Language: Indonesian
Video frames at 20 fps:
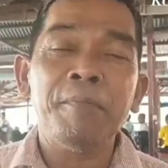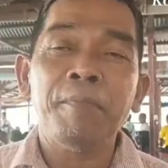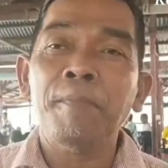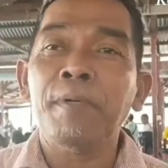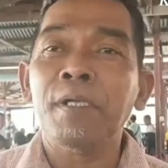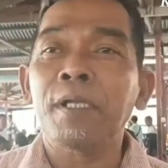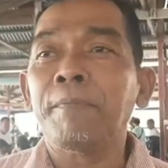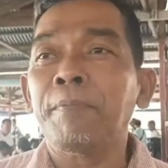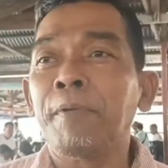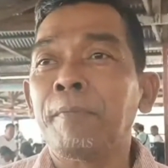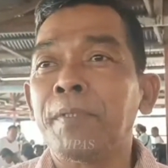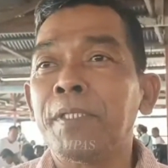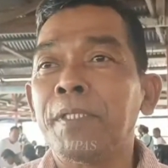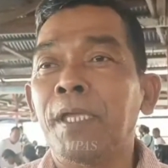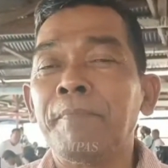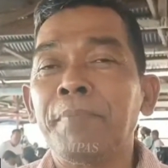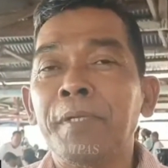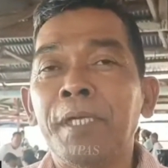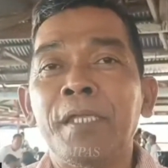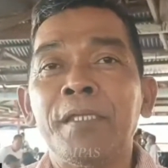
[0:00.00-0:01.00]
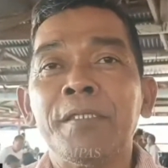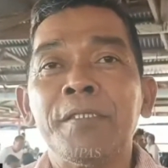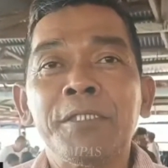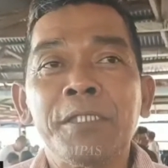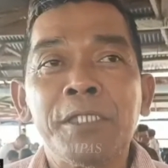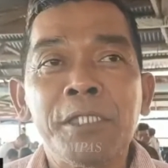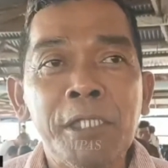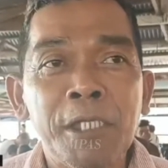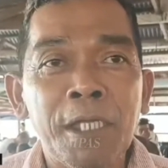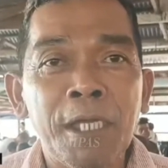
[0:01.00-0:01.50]
Tadi ada beberapa
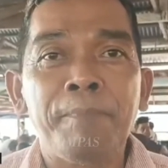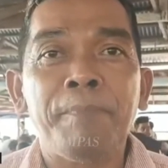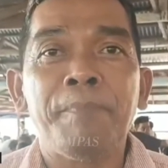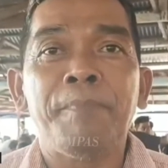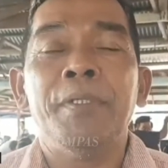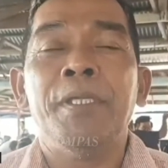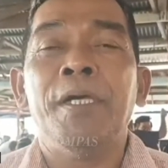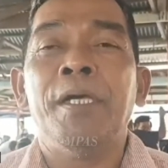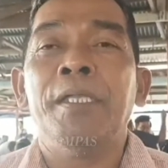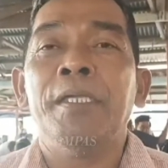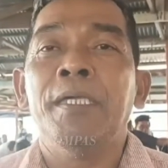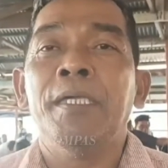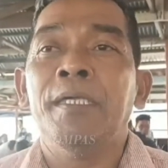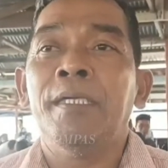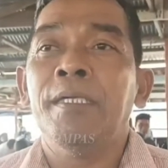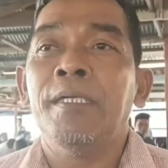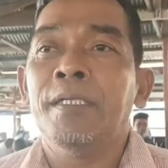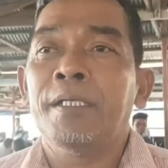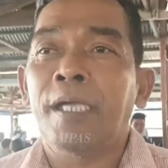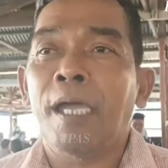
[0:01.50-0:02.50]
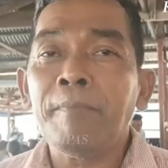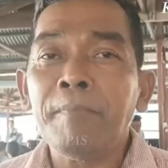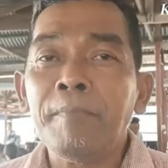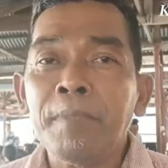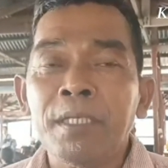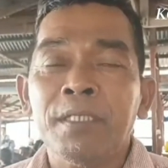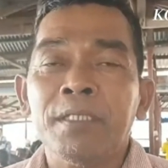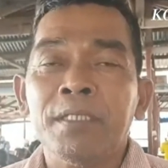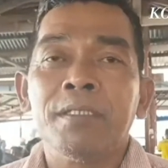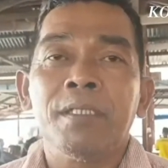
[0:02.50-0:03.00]
penyampaian sikap
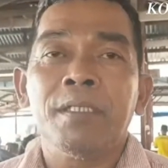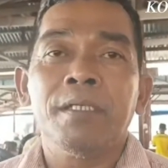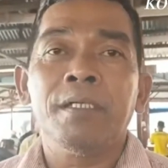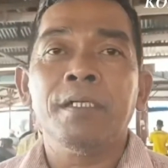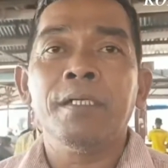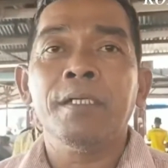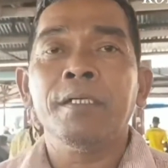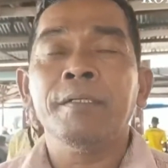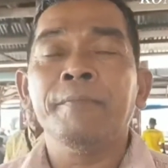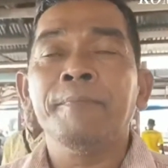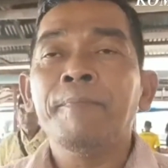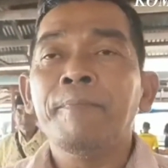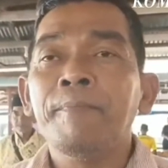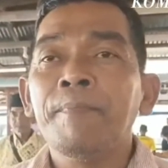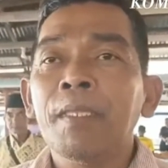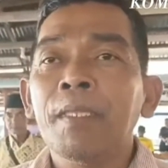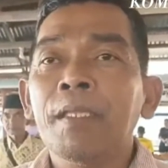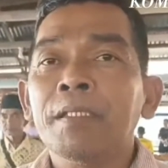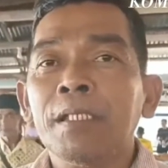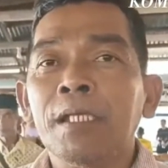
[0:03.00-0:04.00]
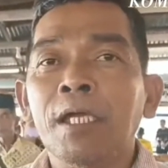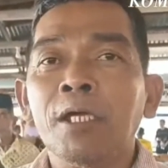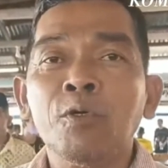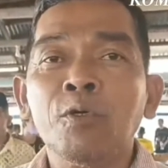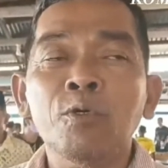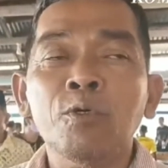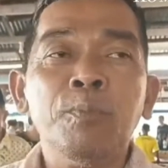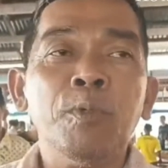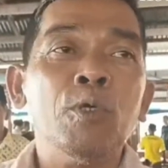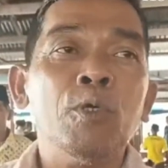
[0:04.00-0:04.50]
dari kami uh,
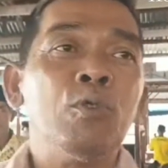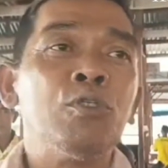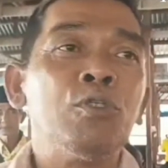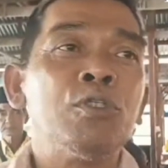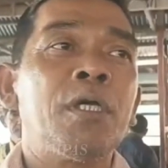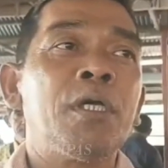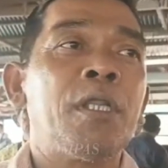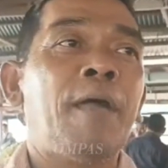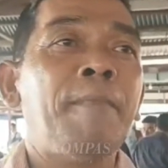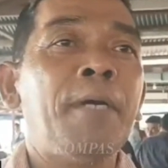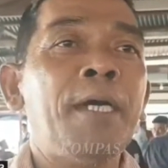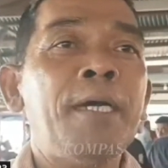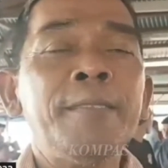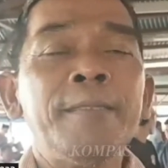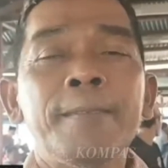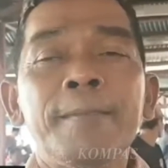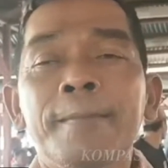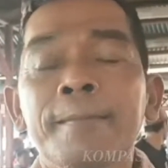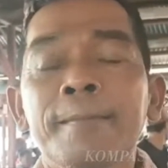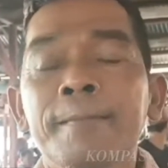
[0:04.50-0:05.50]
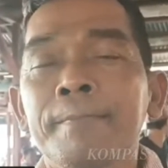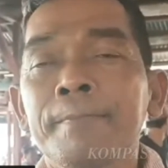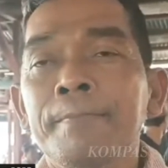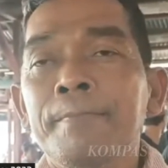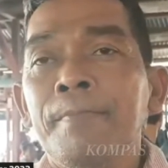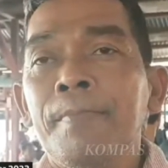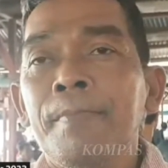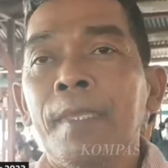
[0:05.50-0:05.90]
selaku pengurus keramat